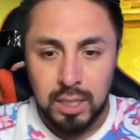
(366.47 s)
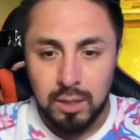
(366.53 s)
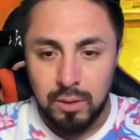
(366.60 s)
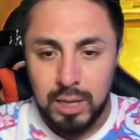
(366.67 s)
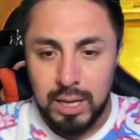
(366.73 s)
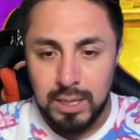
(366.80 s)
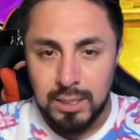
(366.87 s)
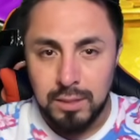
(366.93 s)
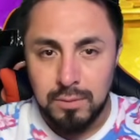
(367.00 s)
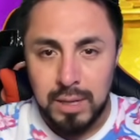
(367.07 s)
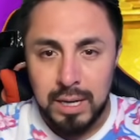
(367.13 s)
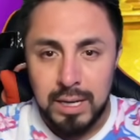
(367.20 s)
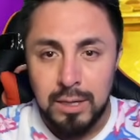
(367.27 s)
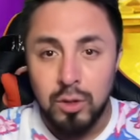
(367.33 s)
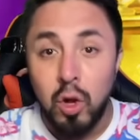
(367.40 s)
dólares,
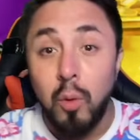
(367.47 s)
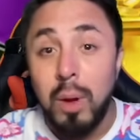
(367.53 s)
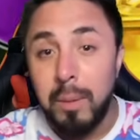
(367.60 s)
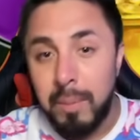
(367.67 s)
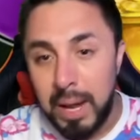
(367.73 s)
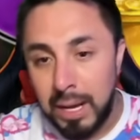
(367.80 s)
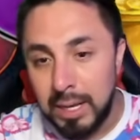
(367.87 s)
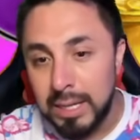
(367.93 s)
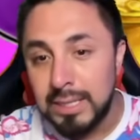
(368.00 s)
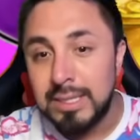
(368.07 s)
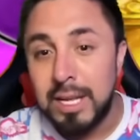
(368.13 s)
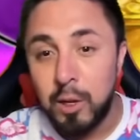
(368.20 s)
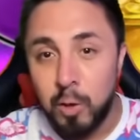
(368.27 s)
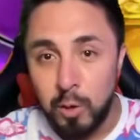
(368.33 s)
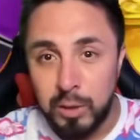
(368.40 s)
¿vale? No va mal,
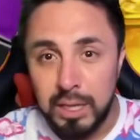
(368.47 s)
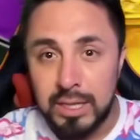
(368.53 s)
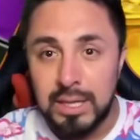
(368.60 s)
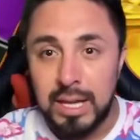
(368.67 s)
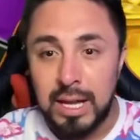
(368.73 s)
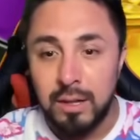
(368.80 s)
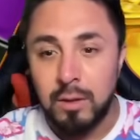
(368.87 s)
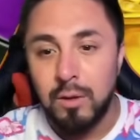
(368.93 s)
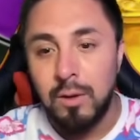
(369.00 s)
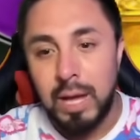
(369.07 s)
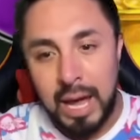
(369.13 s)
está conectando,